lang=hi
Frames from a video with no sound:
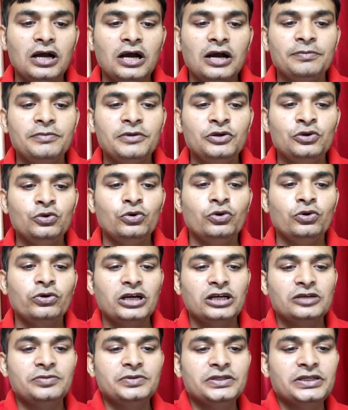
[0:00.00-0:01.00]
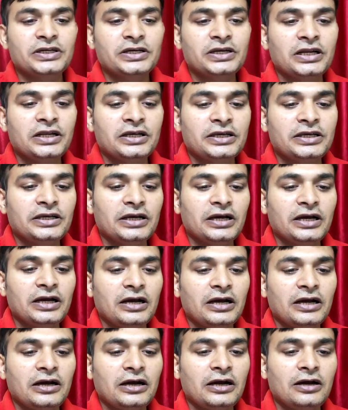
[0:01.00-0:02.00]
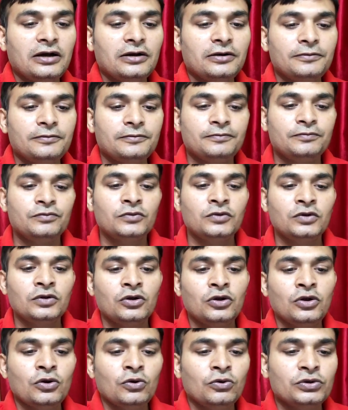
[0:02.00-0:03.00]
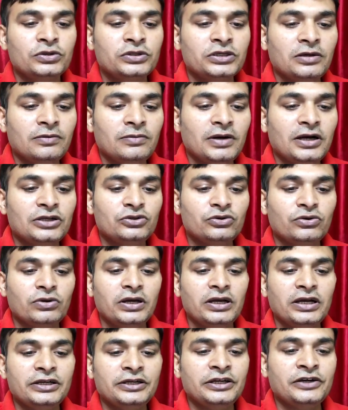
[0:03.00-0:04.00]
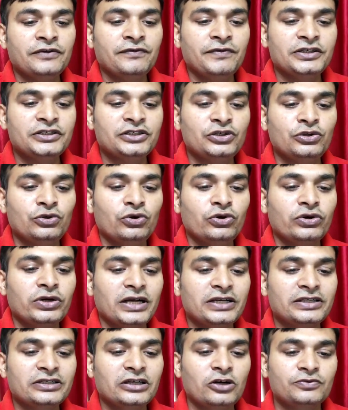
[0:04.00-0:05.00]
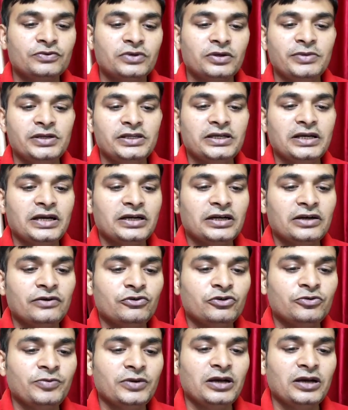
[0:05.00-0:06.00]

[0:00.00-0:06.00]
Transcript: आपने यूनो कैश जैसे क्लिक किया उसके बाद जो है रिक्वेस्ट यूनो कैश का ऑप्शन मिल जाएगा उस